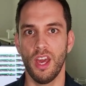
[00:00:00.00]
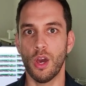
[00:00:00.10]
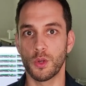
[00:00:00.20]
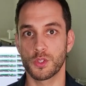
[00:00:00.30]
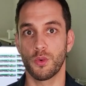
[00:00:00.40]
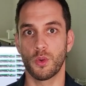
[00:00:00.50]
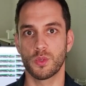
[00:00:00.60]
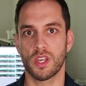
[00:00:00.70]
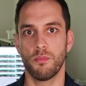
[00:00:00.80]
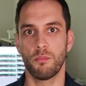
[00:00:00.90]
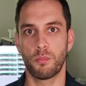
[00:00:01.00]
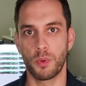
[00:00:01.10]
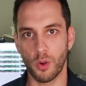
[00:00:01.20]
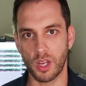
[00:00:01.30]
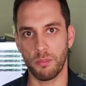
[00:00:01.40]
uns von unserem
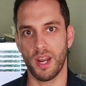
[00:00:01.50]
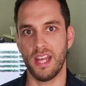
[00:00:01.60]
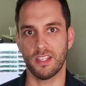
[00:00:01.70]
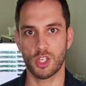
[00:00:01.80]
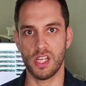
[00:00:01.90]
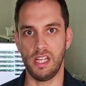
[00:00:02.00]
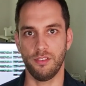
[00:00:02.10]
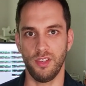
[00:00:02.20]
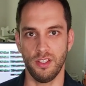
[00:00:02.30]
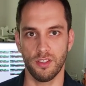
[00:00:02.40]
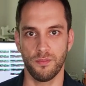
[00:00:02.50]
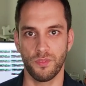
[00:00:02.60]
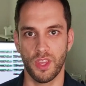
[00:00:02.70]
Broker bereitgestellt wird,